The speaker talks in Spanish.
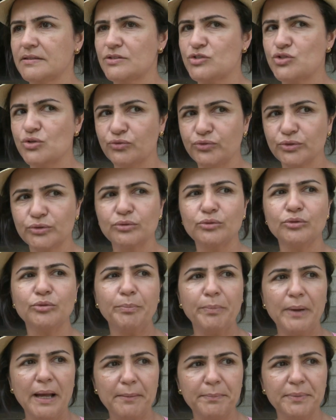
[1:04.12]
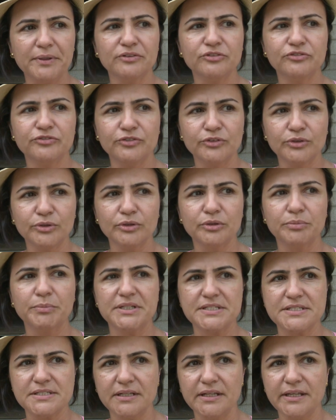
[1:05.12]
Si el
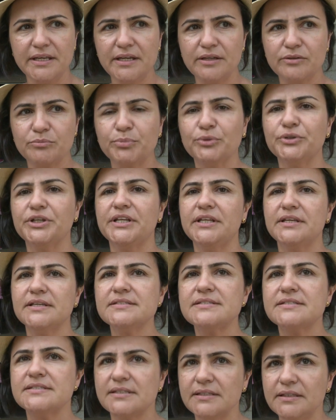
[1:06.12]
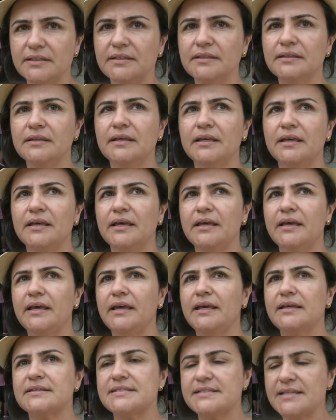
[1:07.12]
futuro Papa no fuera brasileño,
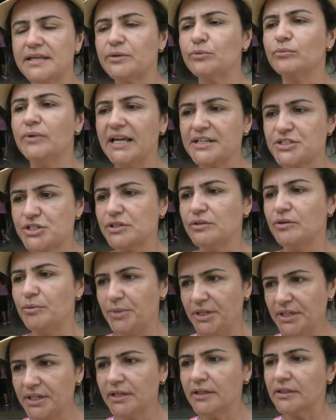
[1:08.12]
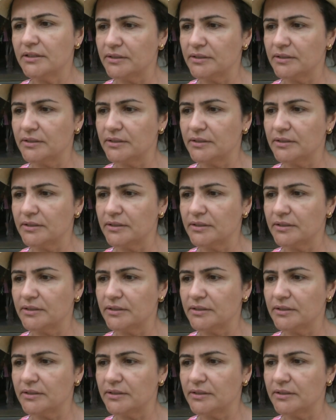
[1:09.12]
podría ser un latinoamericano.